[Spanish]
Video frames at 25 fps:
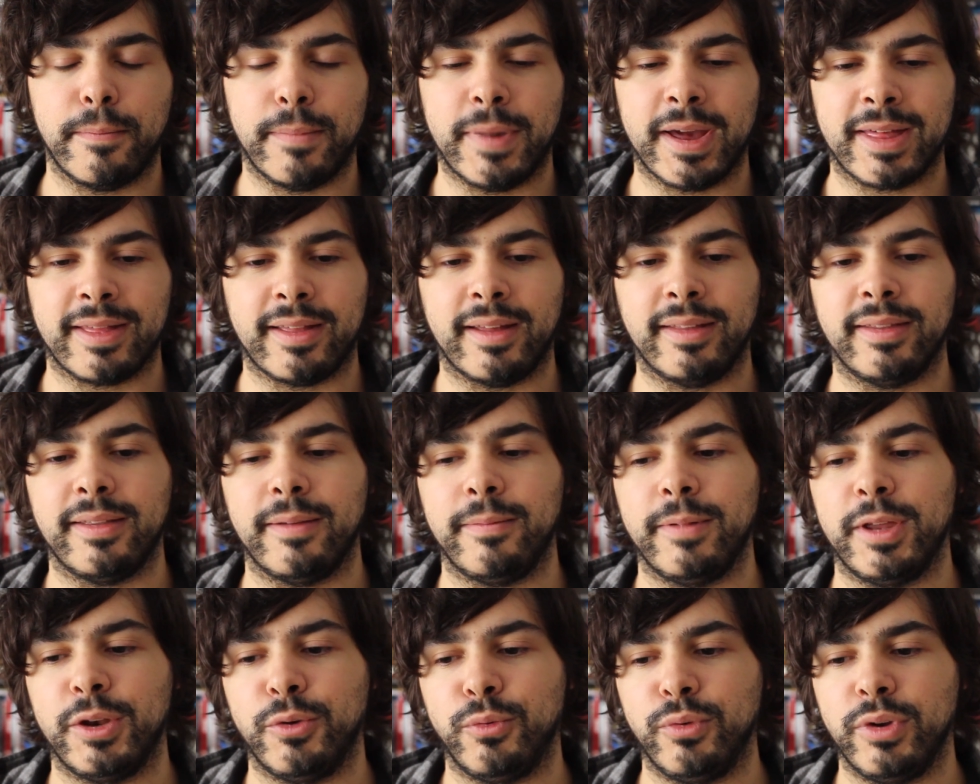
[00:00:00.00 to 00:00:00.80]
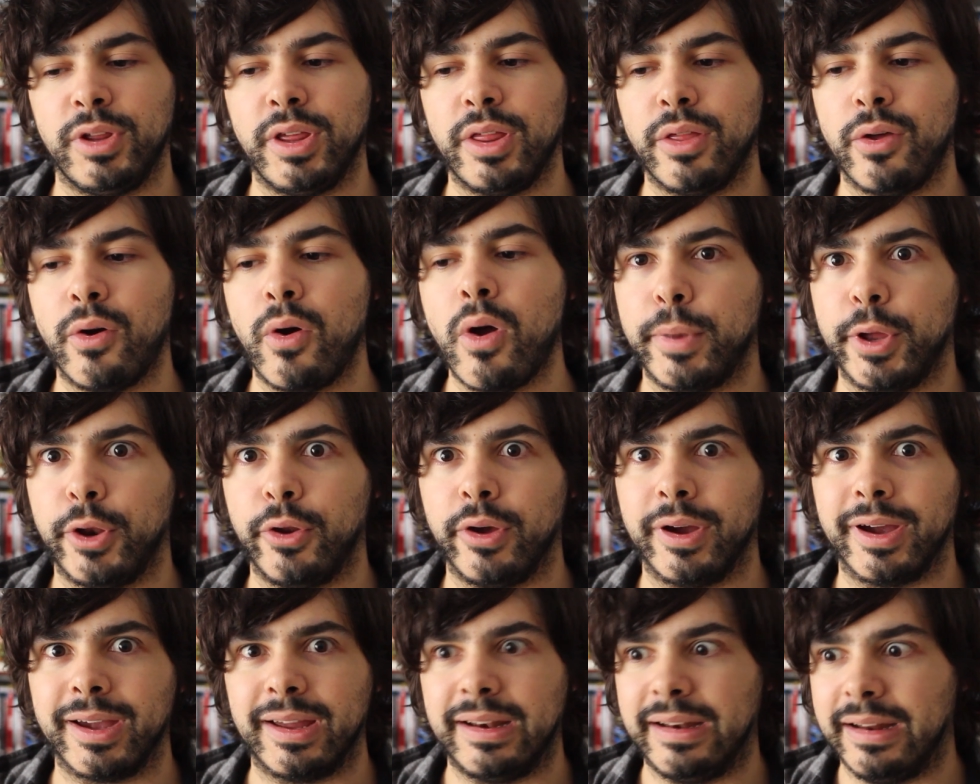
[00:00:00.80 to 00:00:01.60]
bastante bien unido,
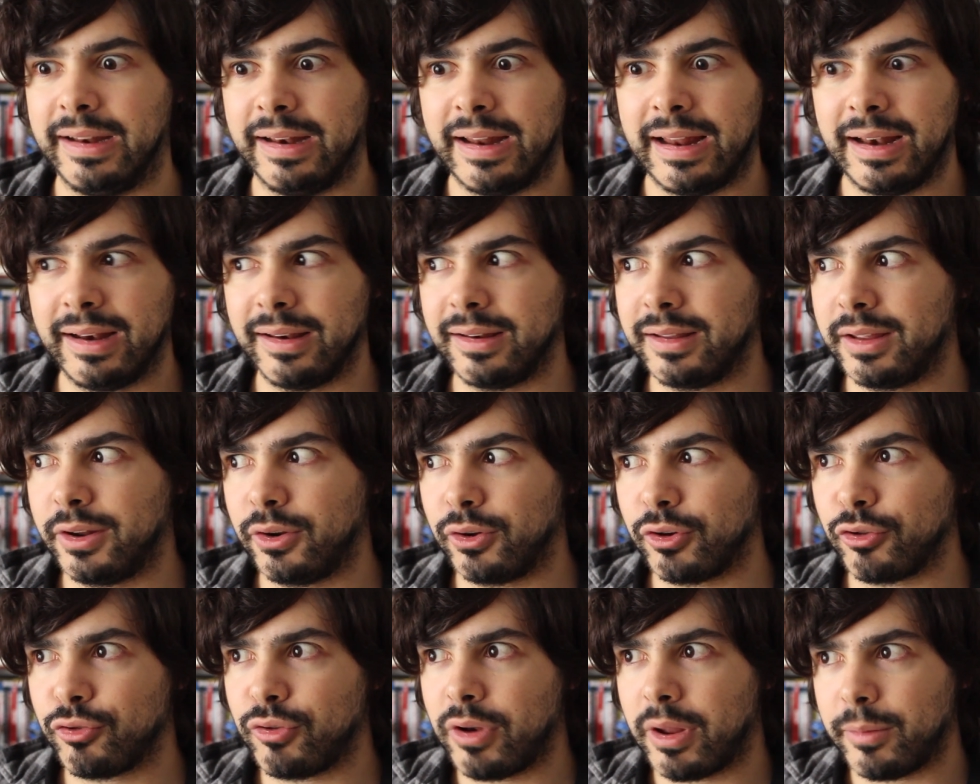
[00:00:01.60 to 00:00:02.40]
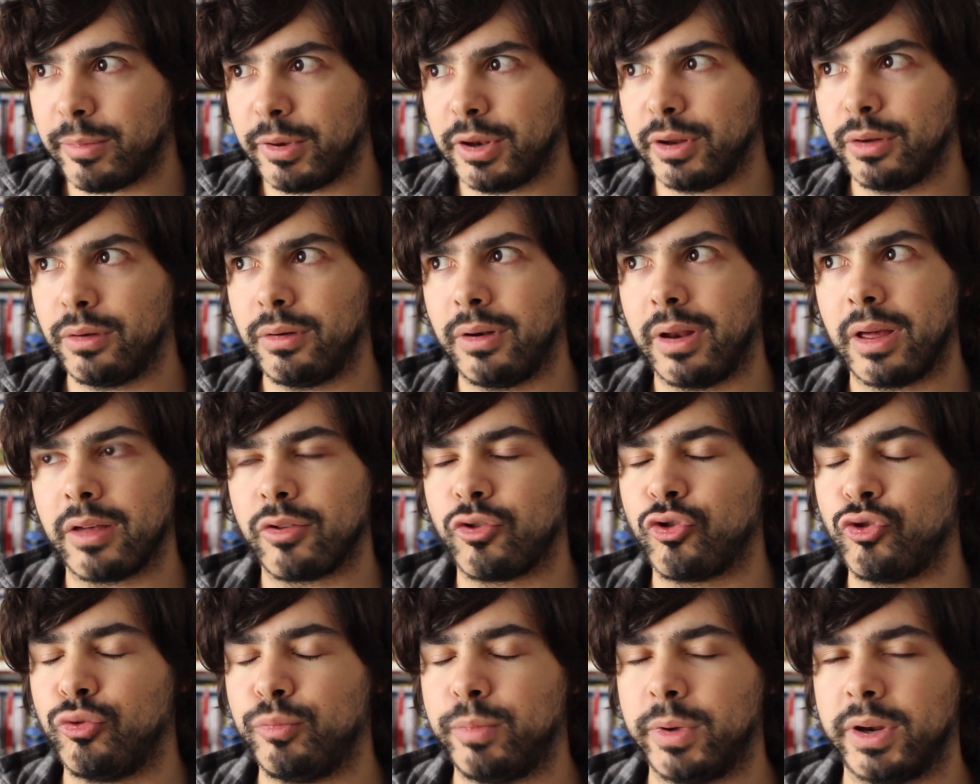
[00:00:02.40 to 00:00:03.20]
pero en general creo que es una película
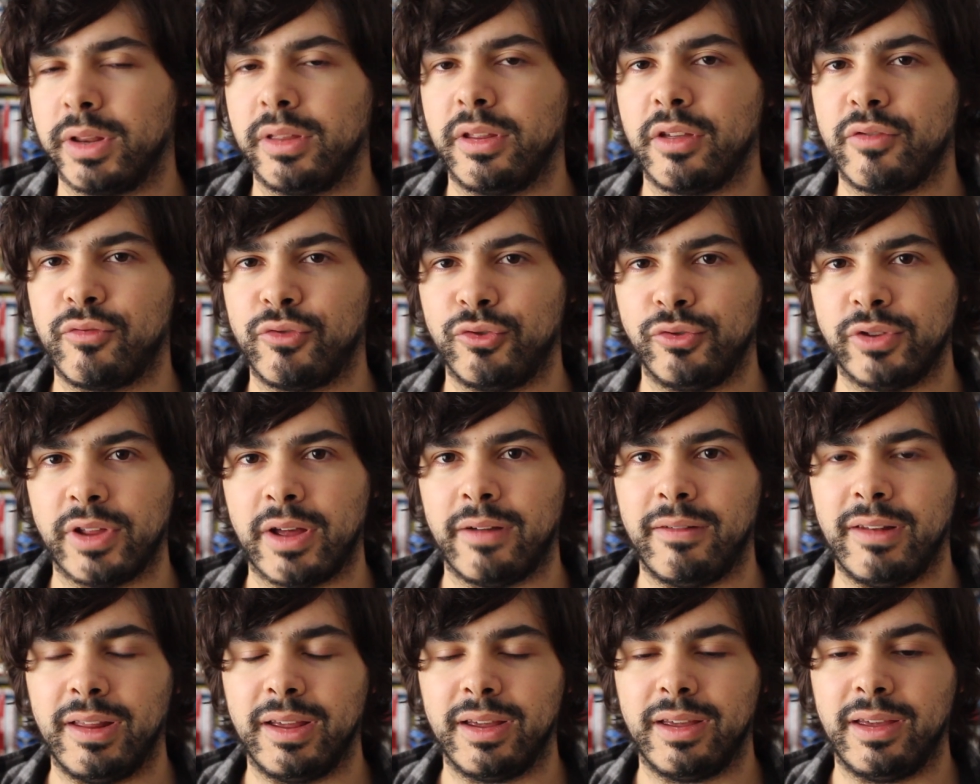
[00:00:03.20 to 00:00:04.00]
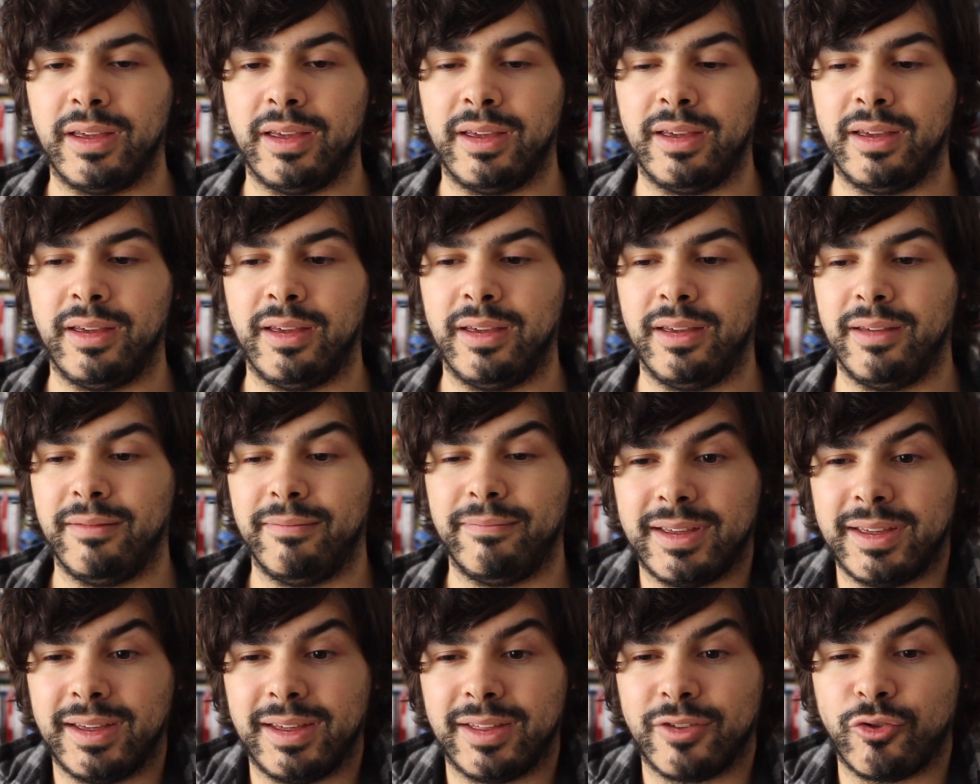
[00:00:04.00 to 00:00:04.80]
súper disfrutable que que,
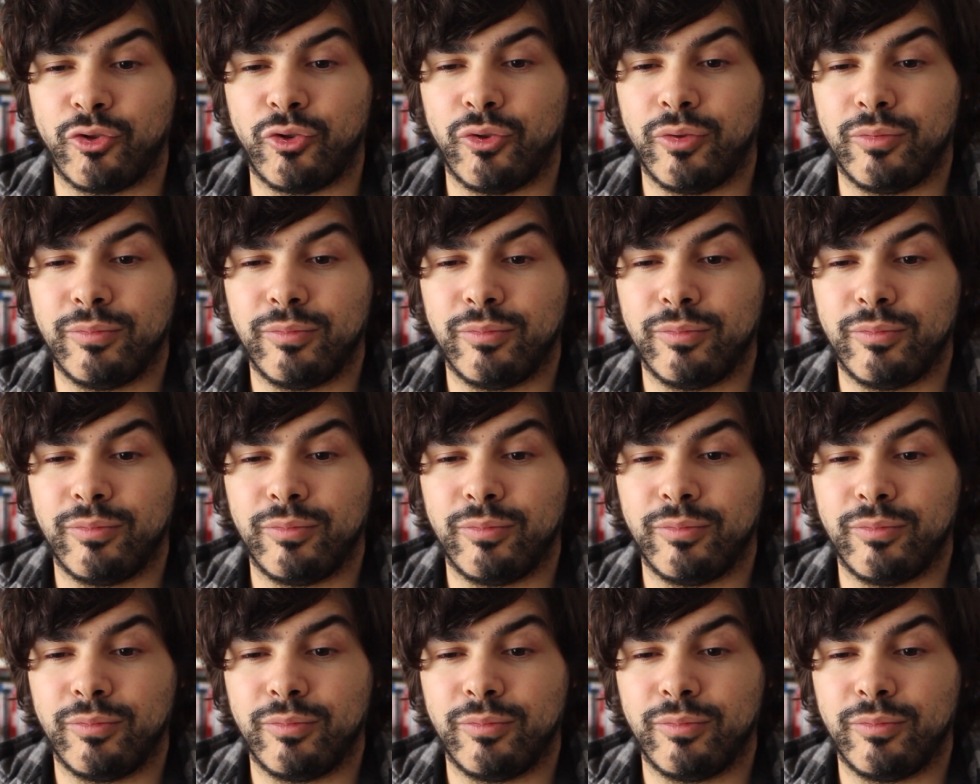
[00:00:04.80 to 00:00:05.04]
que